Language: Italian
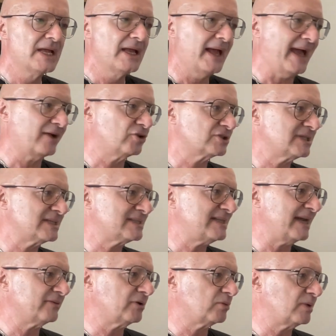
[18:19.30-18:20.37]
Ecco, se
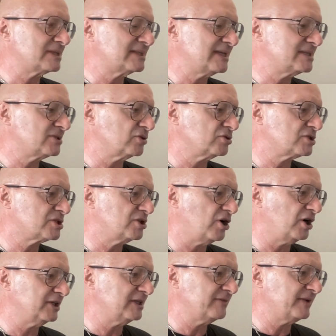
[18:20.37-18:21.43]
segui queste
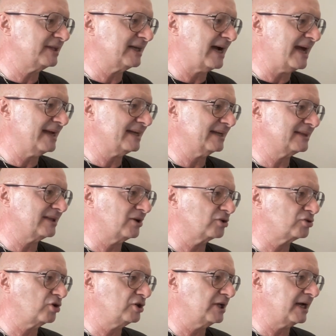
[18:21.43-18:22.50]
istruzioni vedrai che te
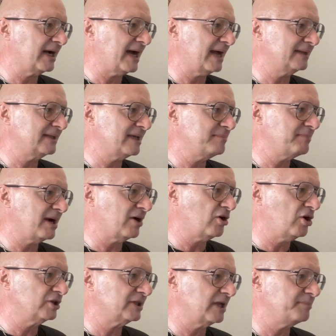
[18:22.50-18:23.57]
lo toglierai dai
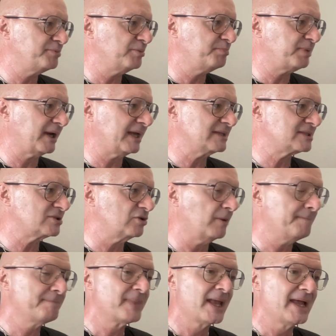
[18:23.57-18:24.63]
maroni al più
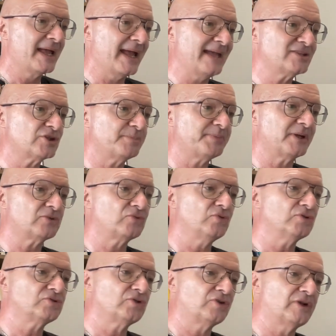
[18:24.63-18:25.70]
presto e
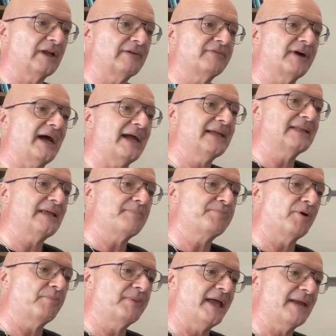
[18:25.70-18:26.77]
soprattutto non avrai dei
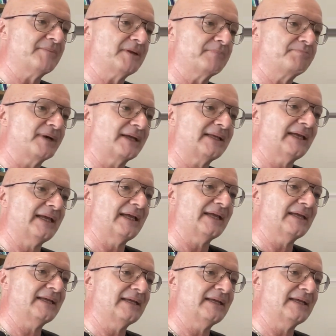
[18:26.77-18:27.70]
problemi, perché